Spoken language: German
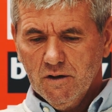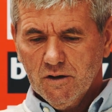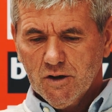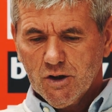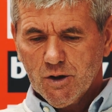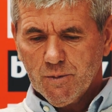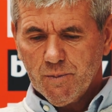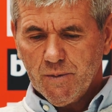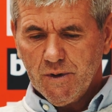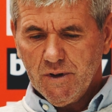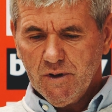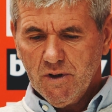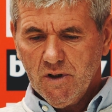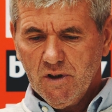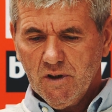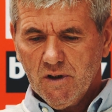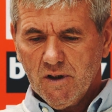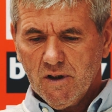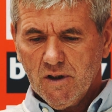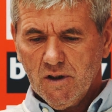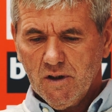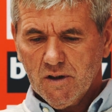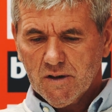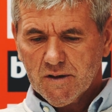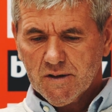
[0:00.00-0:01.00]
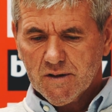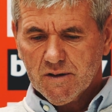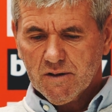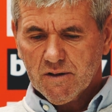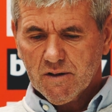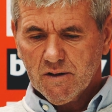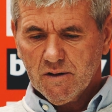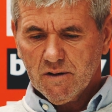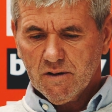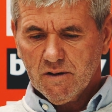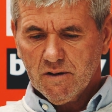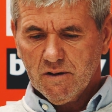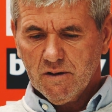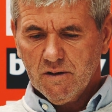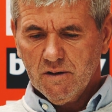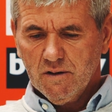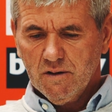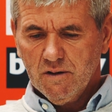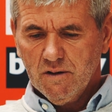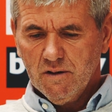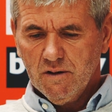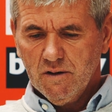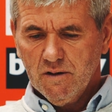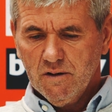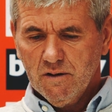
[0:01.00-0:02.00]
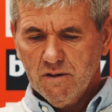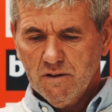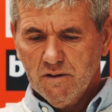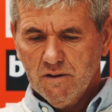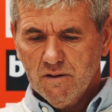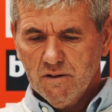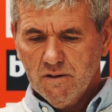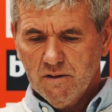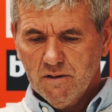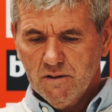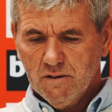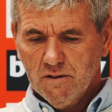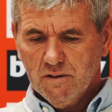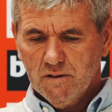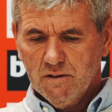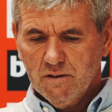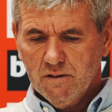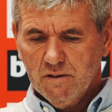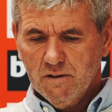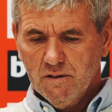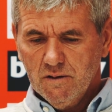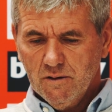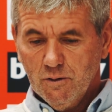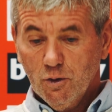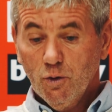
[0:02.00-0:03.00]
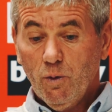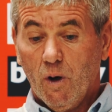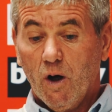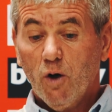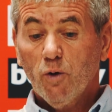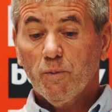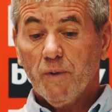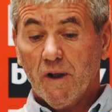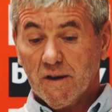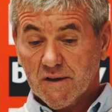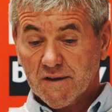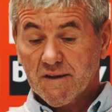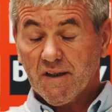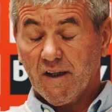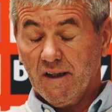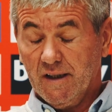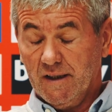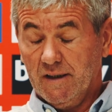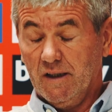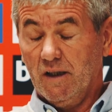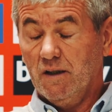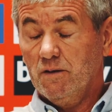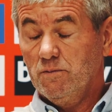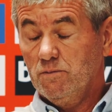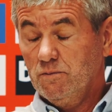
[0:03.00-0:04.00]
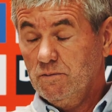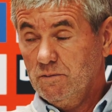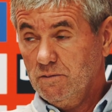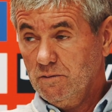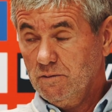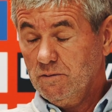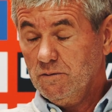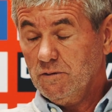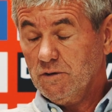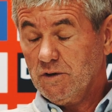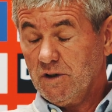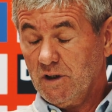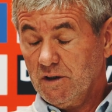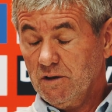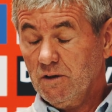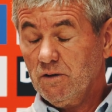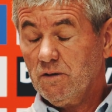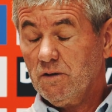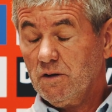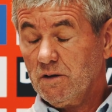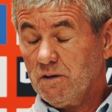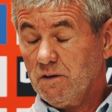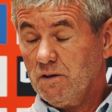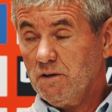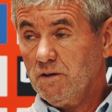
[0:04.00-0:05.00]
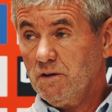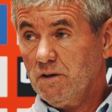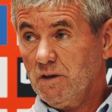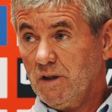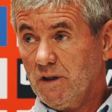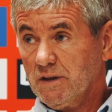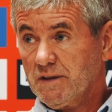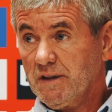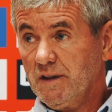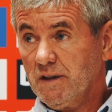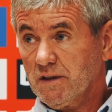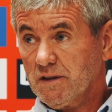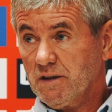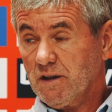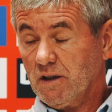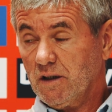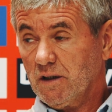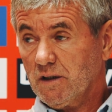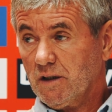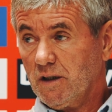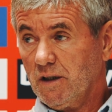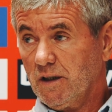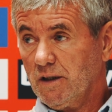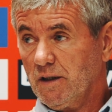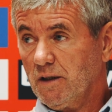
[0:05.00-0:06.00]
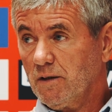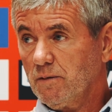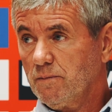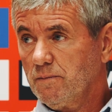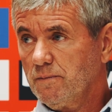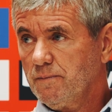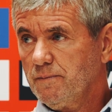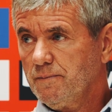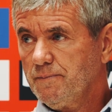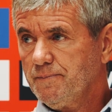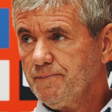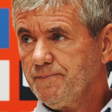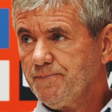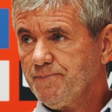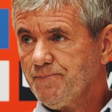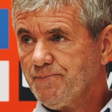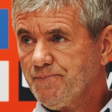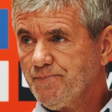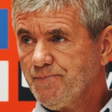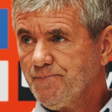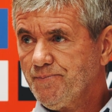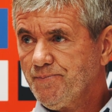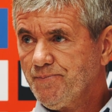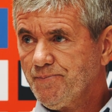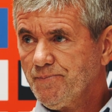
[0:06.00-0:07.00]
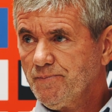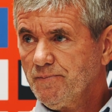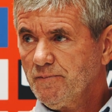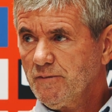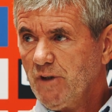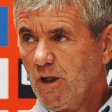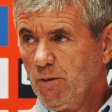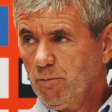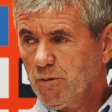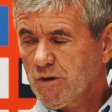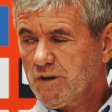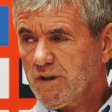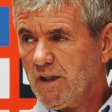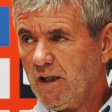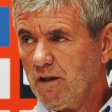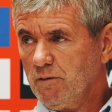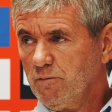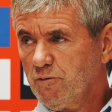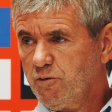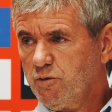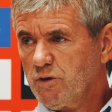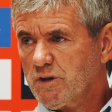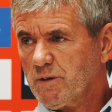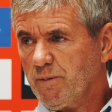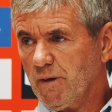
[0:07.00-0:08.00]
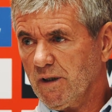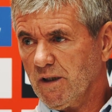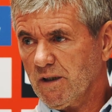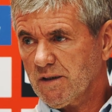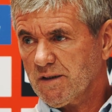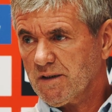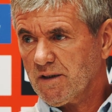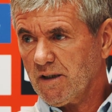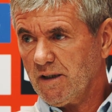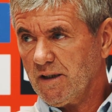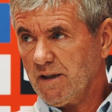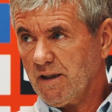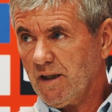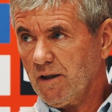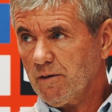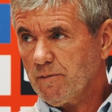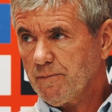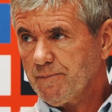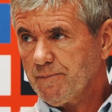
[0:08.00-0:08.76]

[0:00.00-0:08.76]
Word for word: Spiele als äh, überhaupt als Trainer und dann auch äh, als Erstliga-Trainer. Im bezahlten Fußball als Trainer.